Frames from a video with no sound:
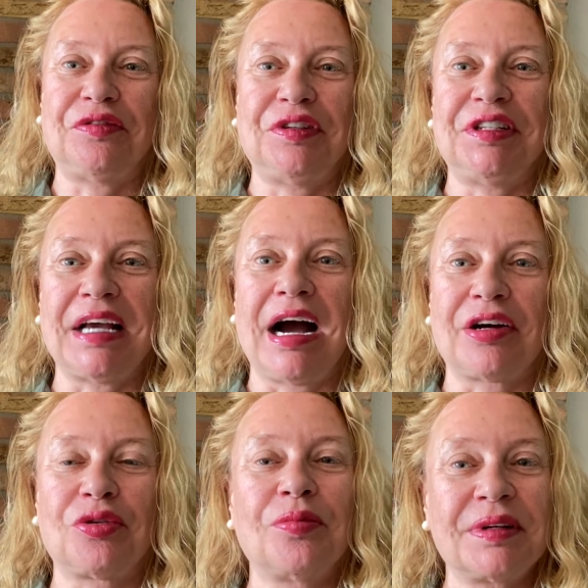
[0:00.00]
vielen
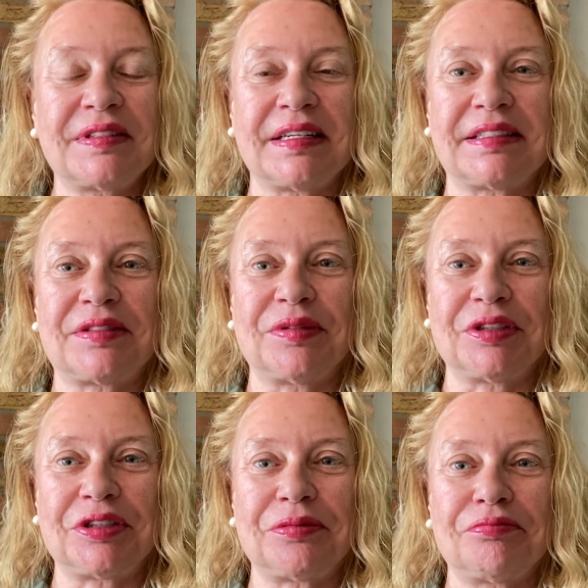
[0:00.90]
Jahren umgesetzt
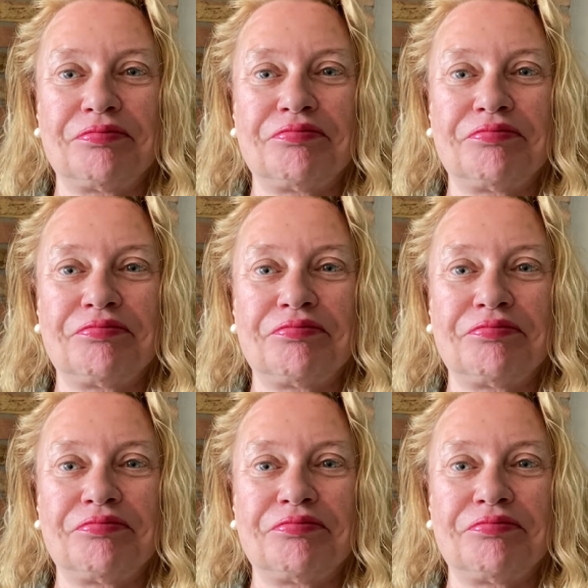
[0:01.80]
wird.